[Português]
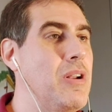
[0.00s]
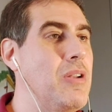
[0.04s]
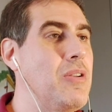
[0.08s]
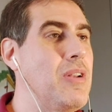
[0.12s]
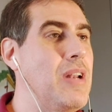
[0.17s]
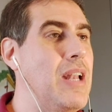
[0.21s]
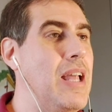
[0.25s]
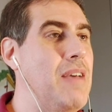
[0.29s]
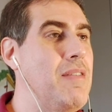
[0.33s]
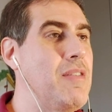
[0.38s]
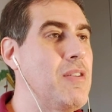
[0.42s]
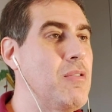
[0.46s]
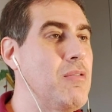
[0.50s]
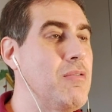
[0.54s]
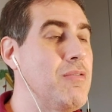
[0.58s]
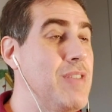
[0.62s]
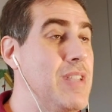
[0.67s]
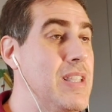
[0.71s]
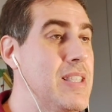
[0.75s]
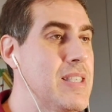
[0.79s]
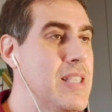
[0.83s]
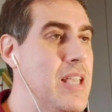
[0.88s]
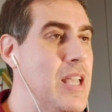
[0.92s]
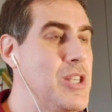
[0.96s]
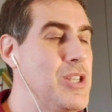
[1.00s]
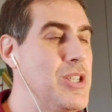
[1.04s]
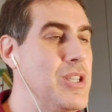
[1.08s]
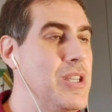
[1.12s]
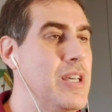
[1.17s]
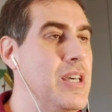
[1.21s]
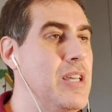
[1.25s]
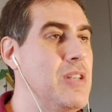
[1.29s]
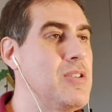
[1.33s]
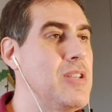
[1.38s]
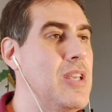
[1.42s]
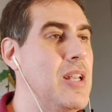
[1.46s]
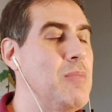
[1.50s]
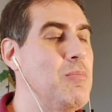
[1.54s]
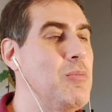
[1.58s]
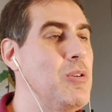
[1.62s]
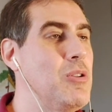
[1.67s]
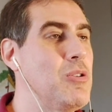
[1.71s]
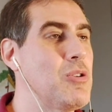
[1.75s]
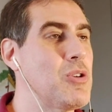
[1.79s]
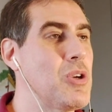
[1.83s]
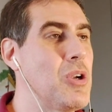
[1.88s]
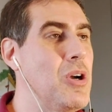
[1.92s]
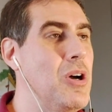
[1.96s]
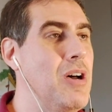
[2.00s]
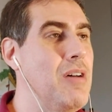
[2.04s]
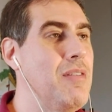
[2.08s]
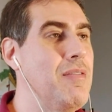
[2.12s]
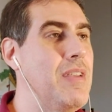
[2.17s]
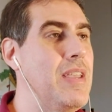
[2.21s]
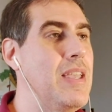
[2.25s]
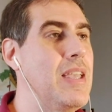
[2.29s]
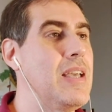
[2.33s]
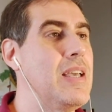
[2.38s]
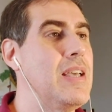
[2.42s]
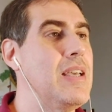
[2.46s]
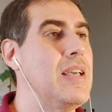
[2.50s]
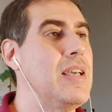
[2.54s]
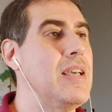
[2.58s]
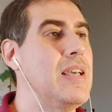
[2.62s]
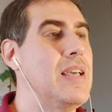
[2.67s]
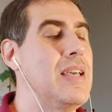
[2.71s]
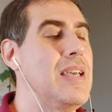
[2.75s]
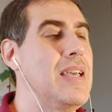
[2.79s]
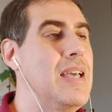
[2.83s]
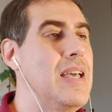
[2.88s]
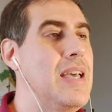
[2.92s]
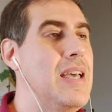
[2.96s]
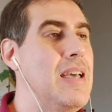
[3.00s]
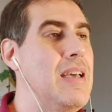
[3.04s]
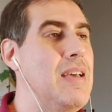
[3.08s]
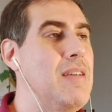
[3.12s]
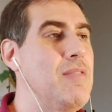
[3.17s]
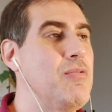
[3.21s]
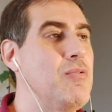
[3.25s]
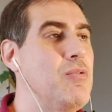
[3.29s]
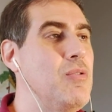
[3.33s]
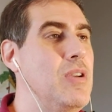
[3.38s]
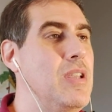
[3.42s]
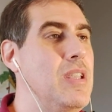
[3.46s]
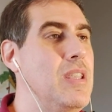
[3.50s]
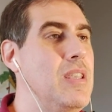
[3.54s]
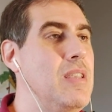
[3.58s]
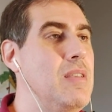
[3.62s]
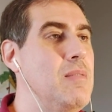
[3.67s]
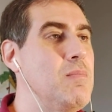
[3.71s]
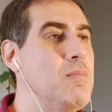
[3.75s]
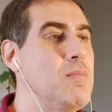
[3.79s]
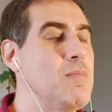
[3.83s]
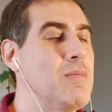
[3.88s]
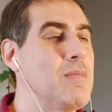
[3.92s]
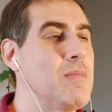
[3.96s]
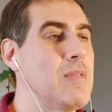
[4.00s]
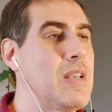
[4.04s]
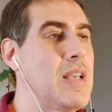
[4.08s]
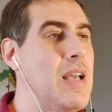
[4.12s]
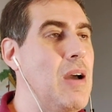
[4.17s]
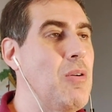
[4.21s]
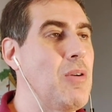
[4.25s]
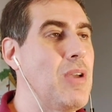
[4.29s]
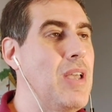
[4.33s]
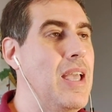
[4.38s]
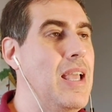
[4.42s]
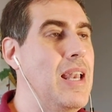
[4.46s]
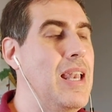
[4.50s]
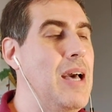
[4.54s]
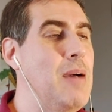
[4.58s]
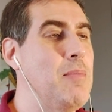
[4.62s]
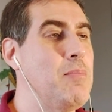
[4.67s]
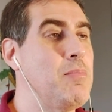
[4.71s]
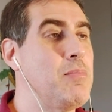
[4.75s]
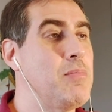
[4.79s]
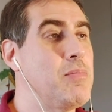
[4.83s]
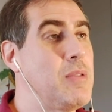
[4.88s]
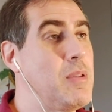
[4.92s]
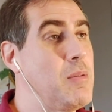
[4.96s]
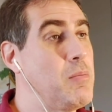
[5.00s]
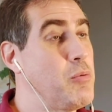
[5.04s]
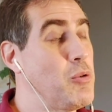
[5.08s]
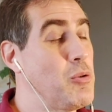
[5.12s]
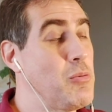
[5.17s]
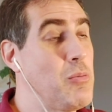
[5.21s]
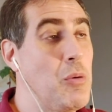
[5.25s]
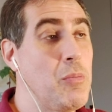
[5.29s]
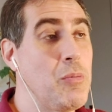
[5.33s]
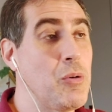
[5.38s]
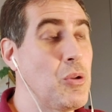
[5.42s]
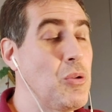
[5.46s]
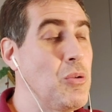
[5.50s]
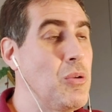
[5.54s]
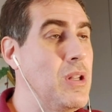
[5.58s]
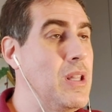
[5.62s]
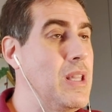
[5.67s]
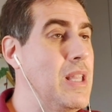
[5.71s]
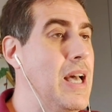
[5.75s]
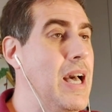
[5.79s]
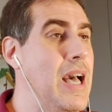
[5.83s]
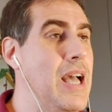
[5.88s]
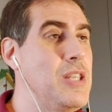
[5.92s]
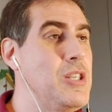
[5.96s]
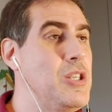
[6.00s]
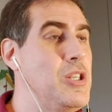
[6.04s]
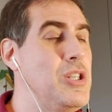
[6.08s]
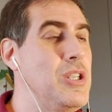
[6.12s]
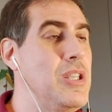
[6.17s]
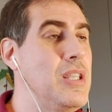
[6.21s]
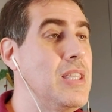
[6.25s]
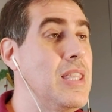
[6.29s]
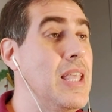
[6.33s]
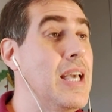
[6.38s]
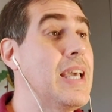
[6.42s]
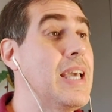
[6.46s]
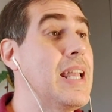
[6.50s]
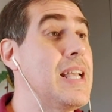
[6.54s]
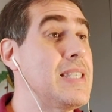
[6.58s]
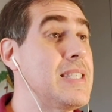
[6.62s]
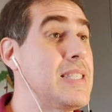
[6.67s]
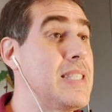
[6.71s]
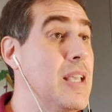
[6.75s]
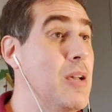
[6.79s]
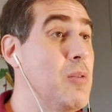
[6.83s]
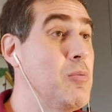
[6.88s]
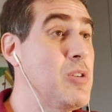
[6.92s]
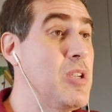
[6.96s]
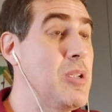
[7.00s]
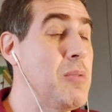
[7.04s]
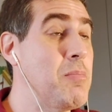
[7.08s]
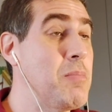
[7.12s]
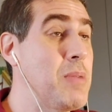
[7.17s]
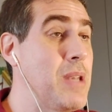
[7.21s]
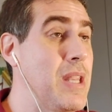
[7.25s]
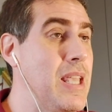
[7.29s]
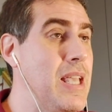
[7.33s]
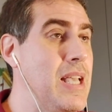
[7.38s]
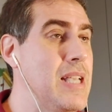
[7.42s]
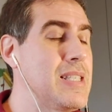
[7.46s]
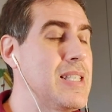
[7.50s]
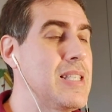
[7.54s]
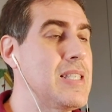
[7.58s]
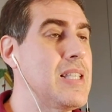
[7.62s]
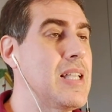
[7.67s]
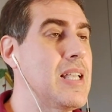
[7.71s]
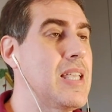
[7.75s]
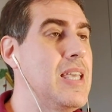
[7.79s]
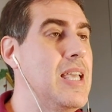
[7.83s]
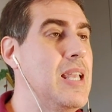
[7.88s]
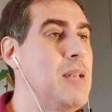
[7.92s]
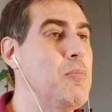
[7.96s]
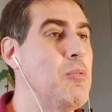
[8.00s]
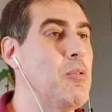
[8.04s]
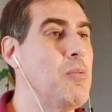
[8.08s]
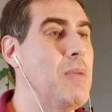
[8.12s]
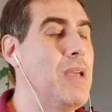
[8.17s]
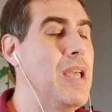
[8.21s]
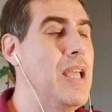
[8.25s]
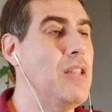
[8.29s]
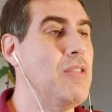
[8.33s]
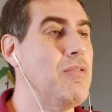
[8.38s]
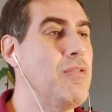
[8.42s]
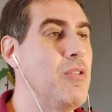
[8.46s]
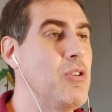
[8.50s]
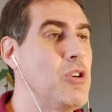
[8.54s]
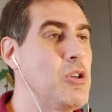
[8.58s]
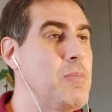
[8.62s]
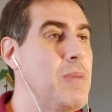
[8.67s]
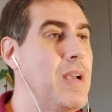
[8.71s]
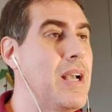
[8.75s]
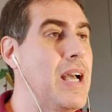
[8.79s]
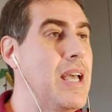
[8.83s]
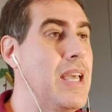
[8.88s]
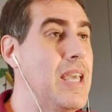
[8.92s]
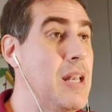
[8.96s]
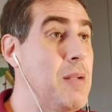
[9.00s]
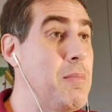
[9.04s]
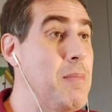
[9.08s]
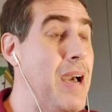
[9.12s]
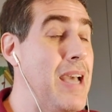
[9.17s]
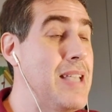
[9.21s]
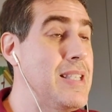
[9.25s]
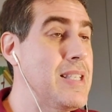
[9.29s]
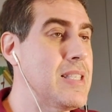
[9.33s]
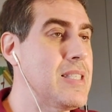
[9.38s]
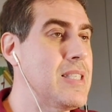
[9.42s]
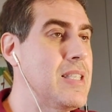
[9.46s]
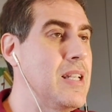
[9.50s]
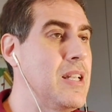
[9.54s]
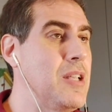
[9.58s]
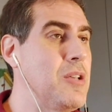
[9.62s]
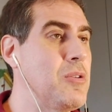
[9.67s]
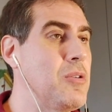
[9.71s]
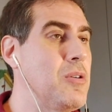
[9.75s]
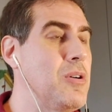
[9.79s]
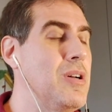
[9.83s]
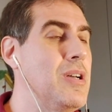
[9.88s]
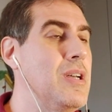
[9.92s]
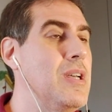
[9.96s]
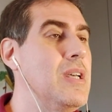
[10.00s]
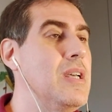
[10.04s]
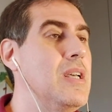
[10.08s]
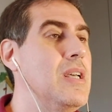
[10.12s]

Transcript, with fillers: da Unilever com 27 anos, era muito jovem. É, fui alguém lá por uma oportunidade de integração de empresas naquele momento, foi onde minha carreira mais acelerou.